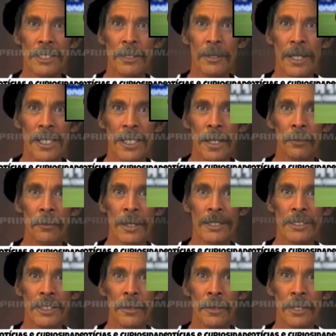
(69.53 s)
curiosidades
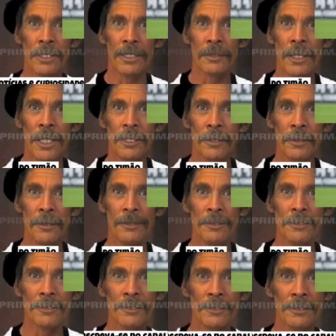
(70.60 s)
do Timão.
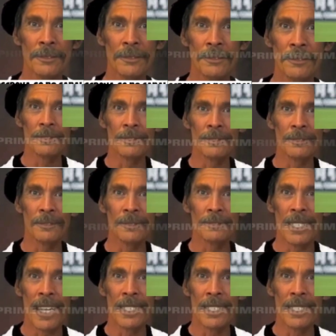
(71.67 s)
Inscreva-se no canal.